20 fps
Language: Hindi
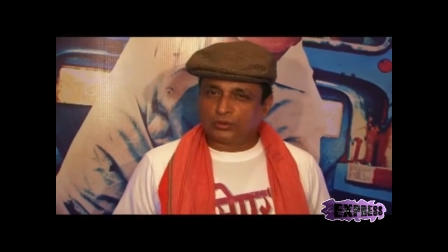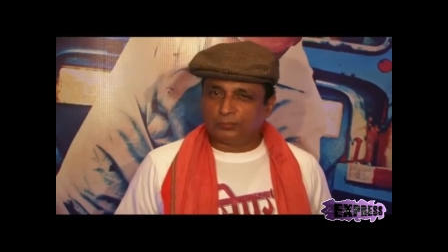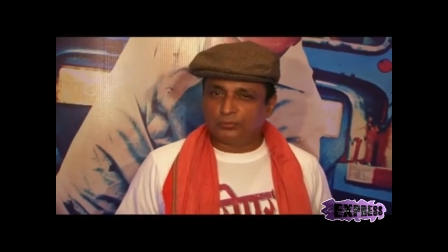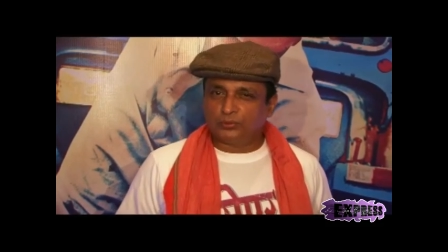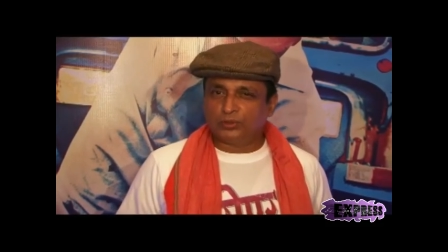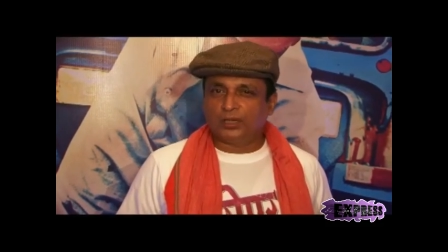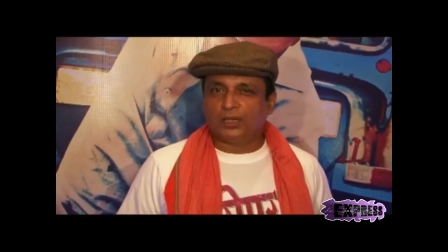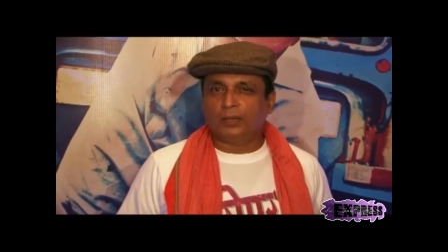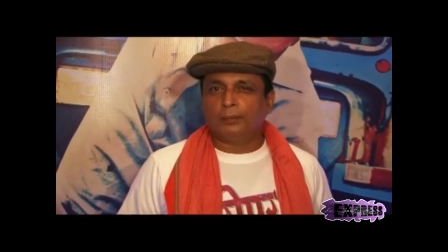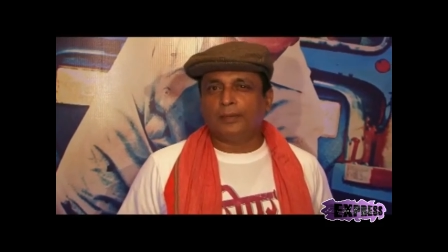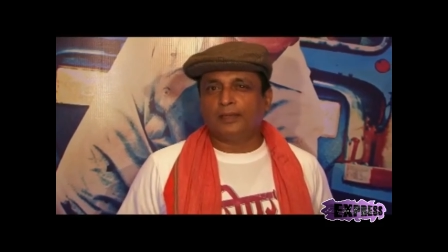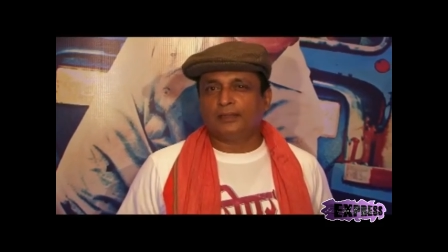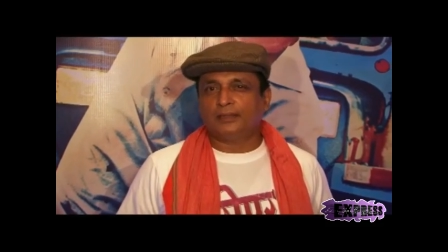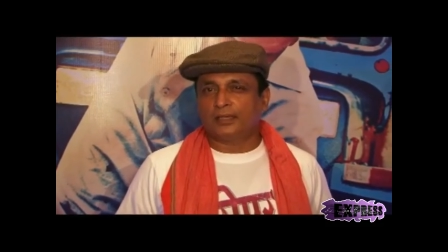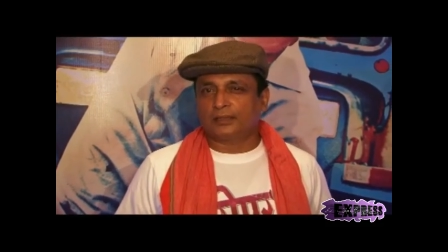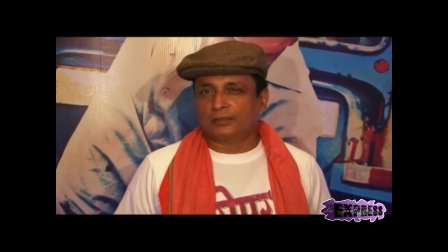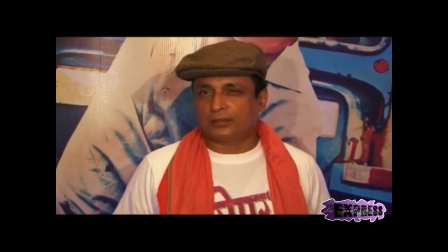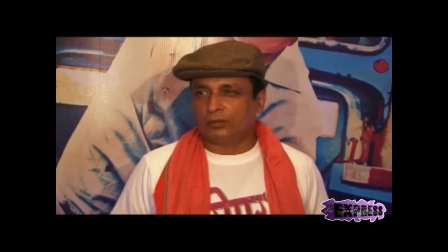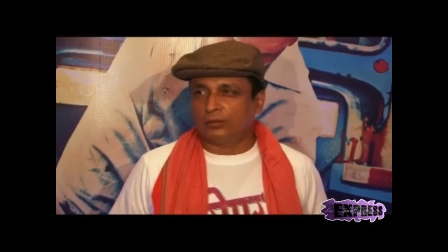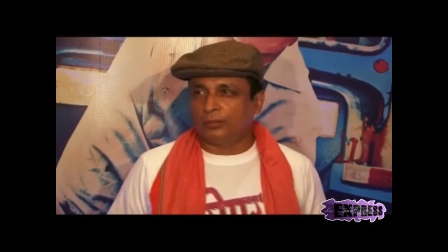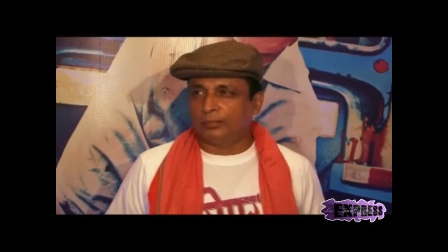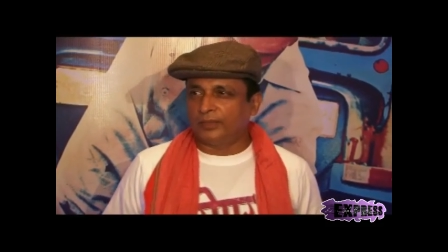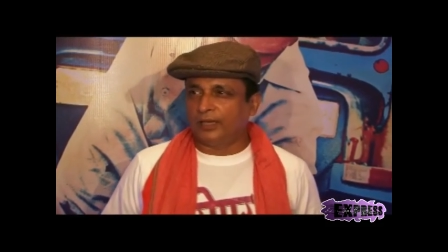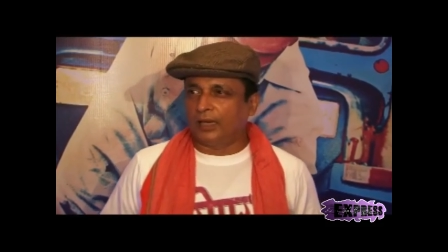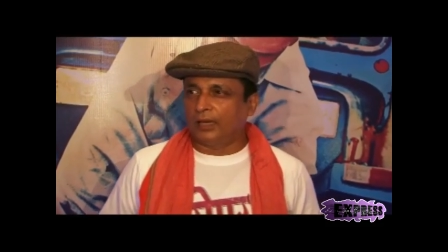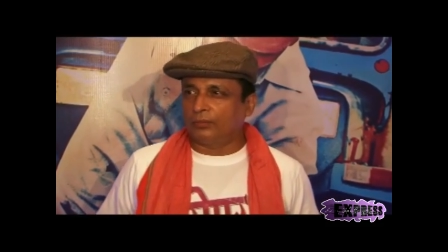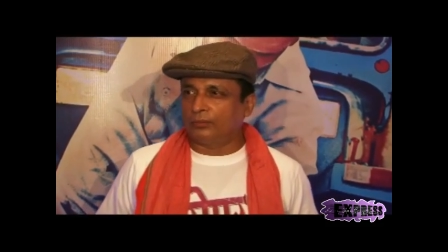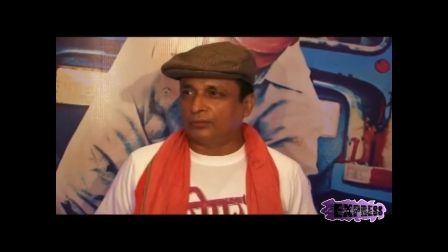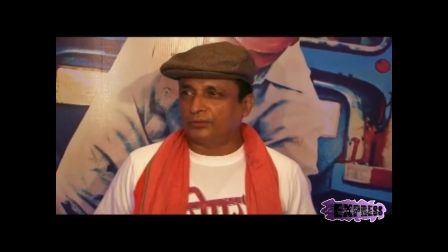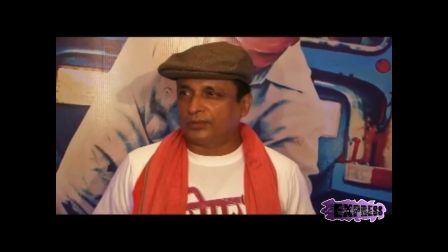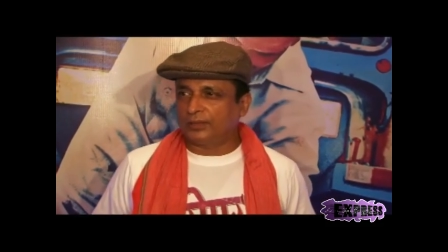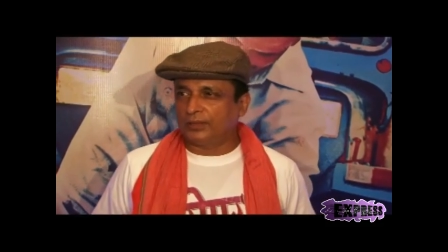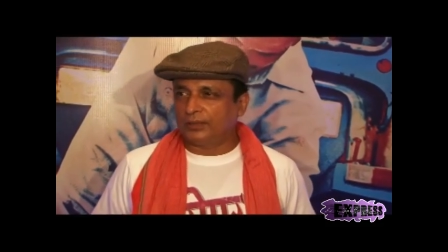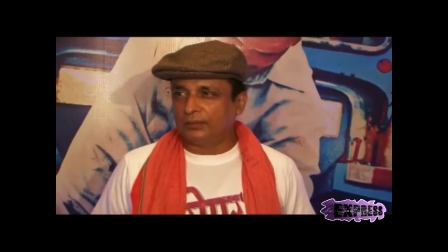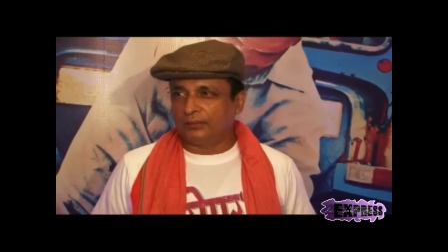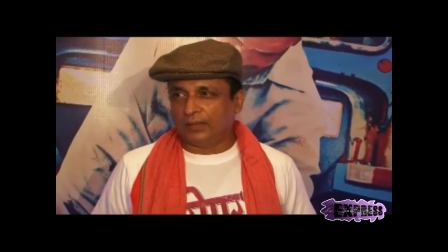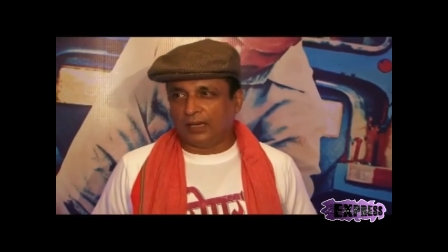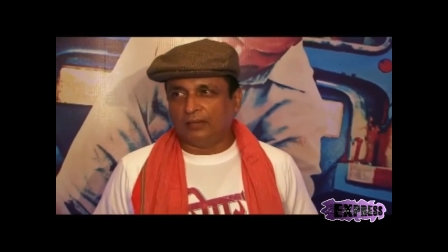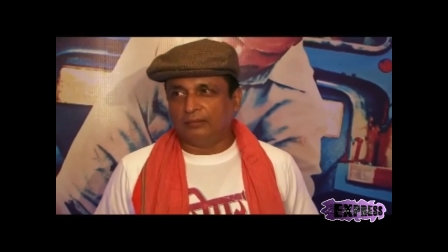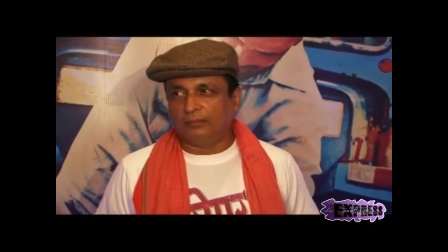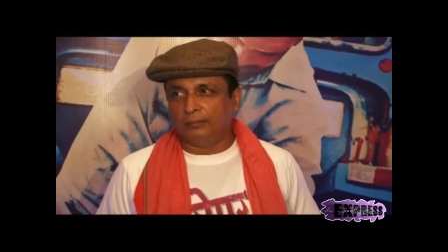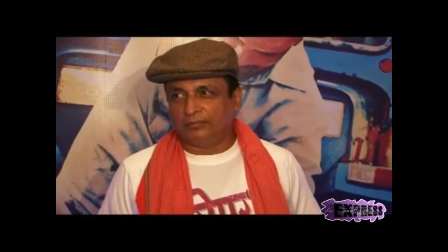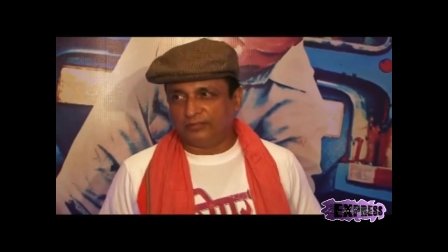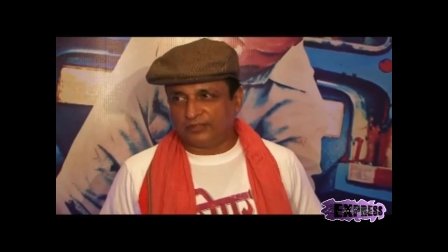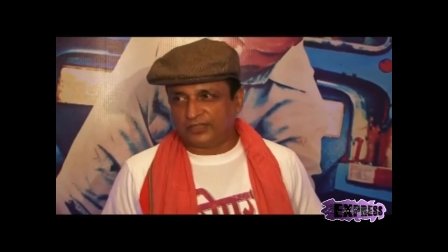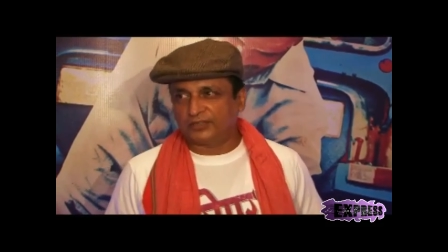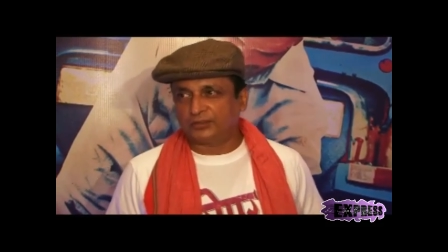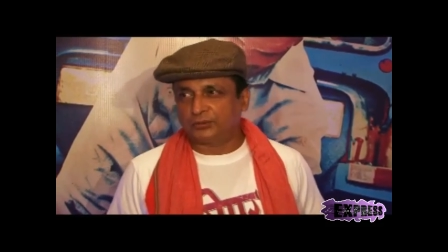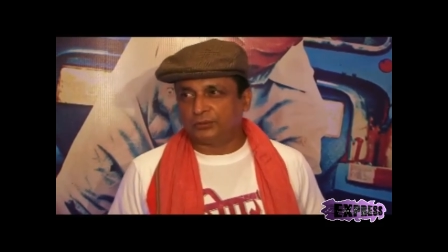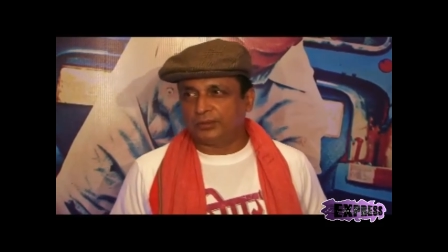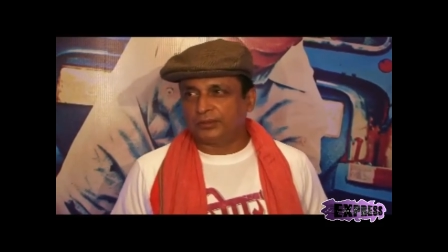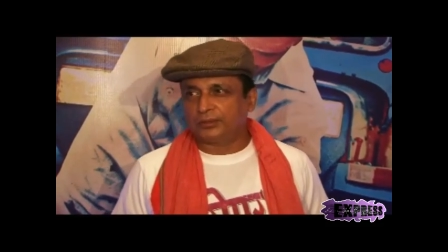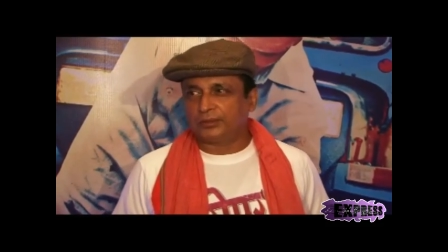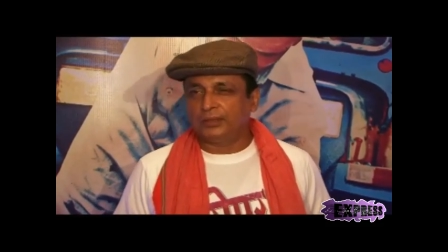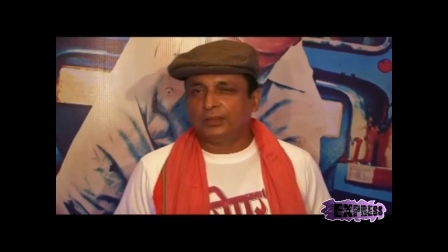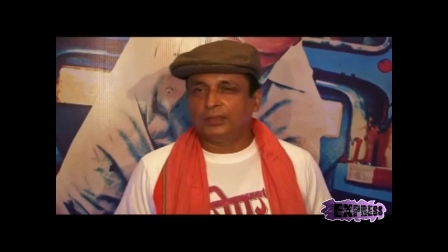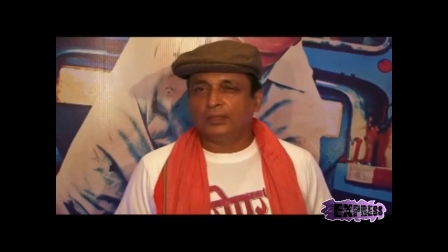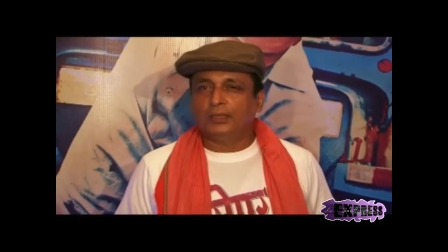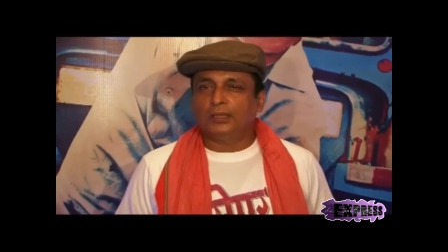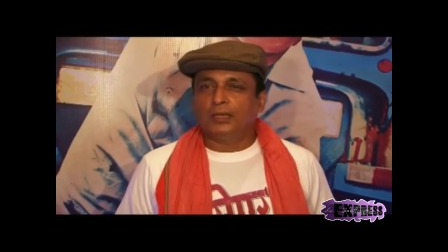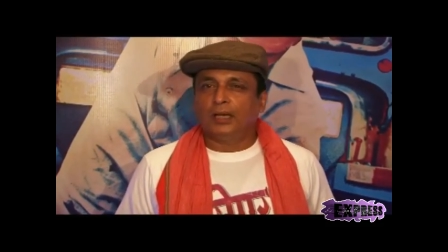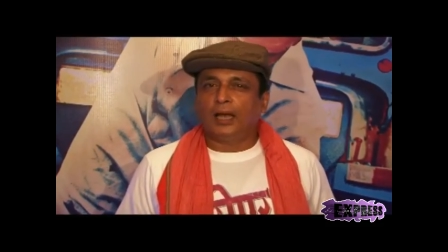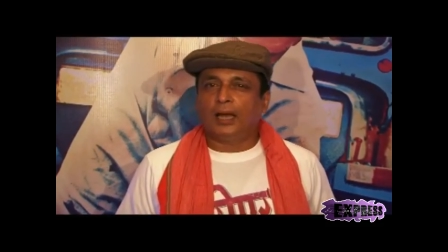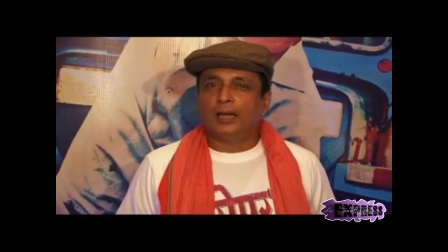वो सब जो है मैं देखता हूँ अपनी आंखों से आई एम विटनेस टू इट